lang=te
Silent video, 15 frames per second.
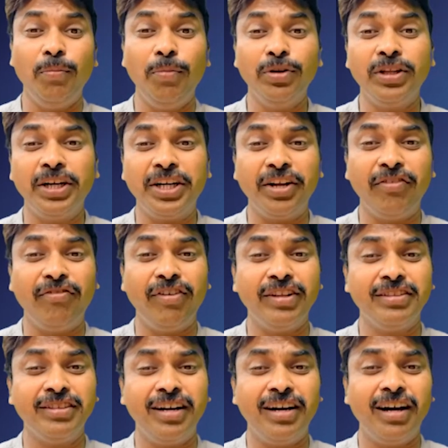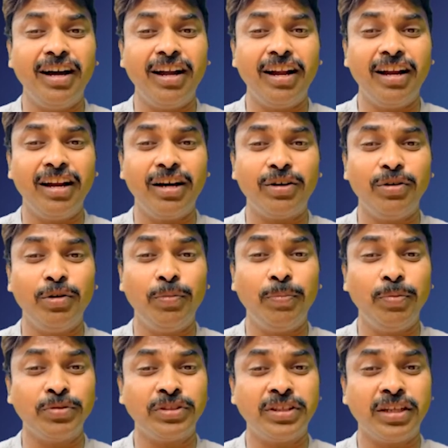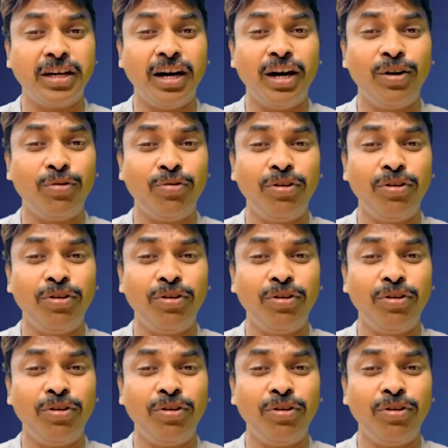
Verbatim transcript: మొదటి వంద డాలర్లకు పుస్తకాలు